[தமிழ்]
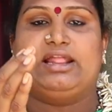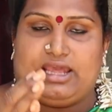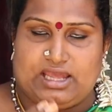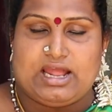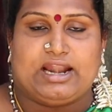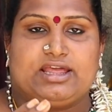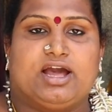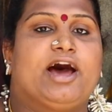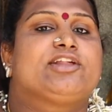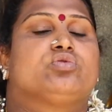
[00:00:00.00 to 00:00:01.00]
அதே
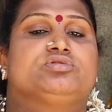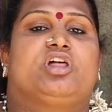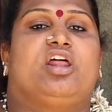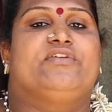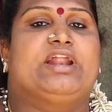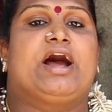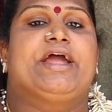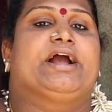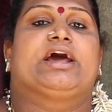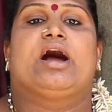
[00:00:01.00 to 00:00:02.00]
அடையார் சுந்தர
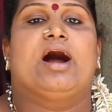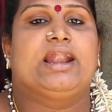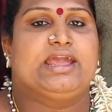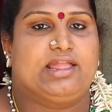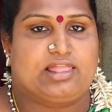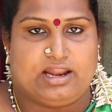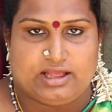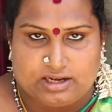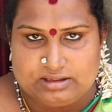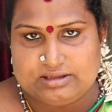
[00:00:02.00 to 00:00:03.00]
விநாயகர் ஆலயத்தில்
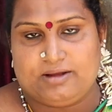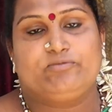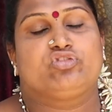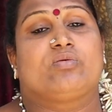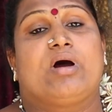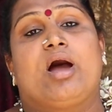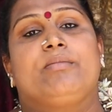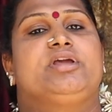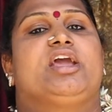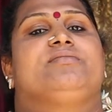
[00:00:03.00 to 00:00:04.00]
இருந்து
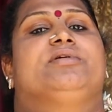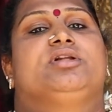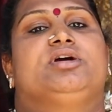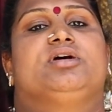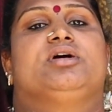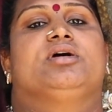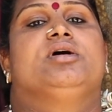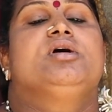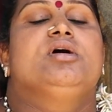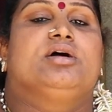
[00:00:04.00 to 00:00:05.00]
சுவாமியை வந்து
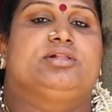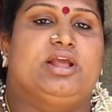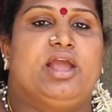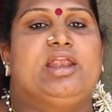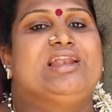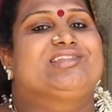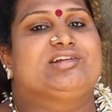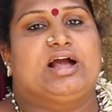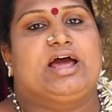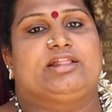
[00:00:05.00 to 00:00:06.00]
தேரில்
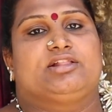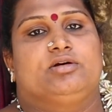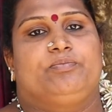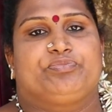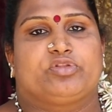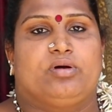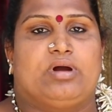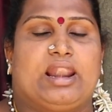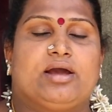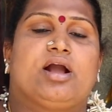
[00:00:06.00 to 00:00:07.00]
சிங்காரித்து
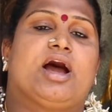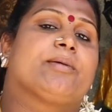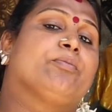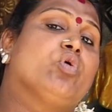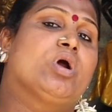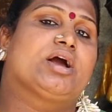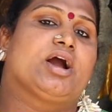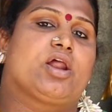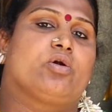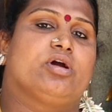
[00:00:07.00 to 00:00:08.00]
அலங்காரம் பூ
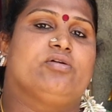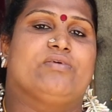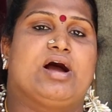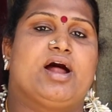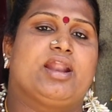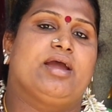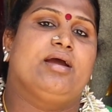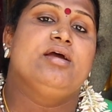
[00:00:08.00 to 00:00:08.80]
அலங்காரோட வான